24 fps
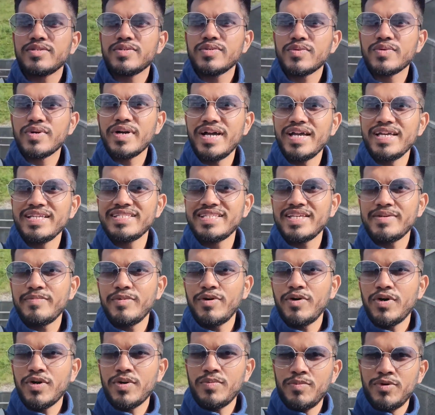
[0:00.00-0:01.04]
तो गाइज ये
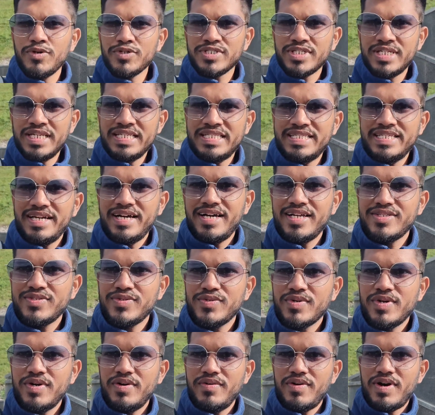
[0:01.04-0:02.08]
मैं ऑलमोस्ट नीचे आ
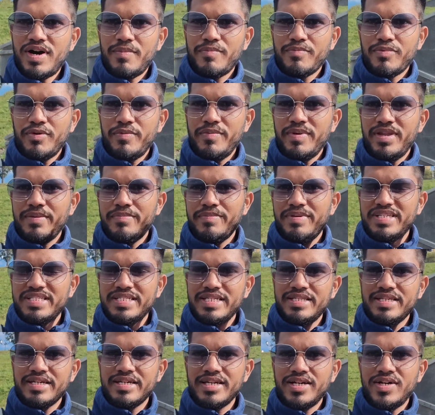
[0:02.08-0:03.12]
चुका हूँ आपको मेरे
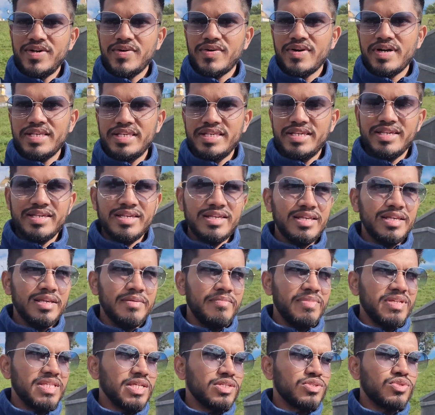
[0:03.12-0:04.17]
पीछे दिख रहा होगा ये
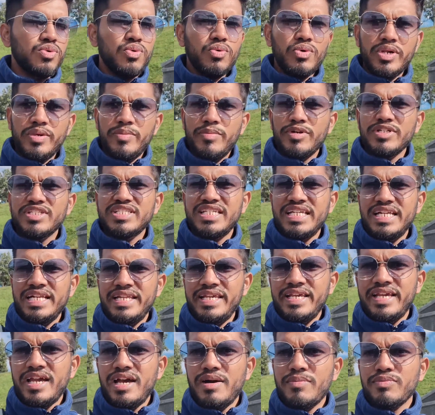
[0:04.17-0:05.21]
पता है थोड़ी बहुत
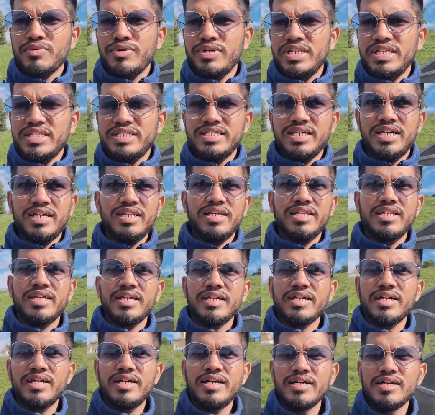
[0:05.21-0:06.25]
सीढ़ी है आपको नीचे आना
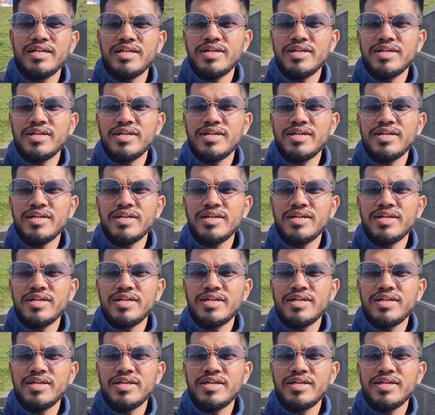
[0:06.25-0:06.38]
रहेगा